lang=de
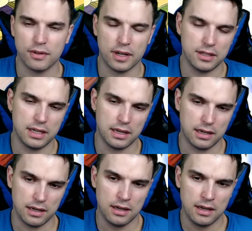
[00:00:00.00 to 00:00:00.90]
weil
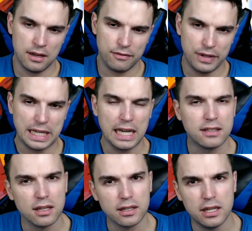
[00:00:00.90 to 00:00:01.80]
der
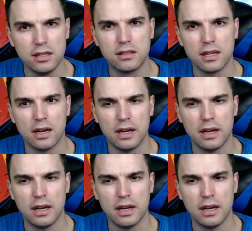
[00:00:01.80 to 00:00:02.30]
Vegeta killt ja